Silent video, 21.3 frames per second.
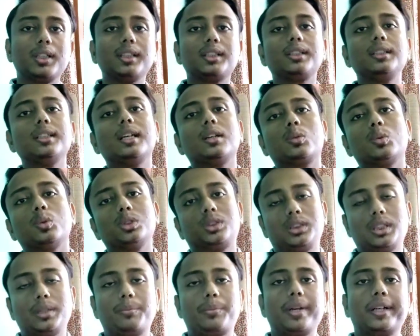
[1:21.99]
कितना
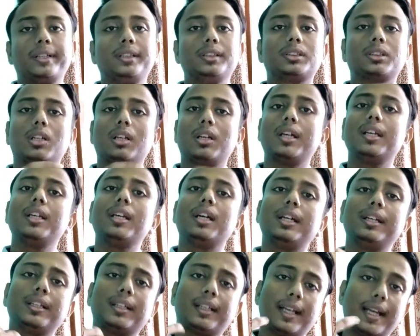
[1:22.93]
क्वेश्चन प्रैक्टिस करना
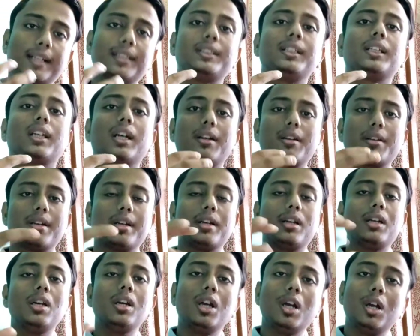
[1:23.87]
है एंड कैसे करना
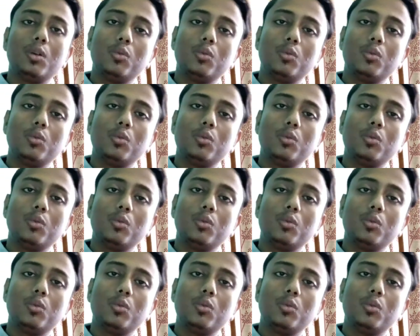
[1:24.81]
है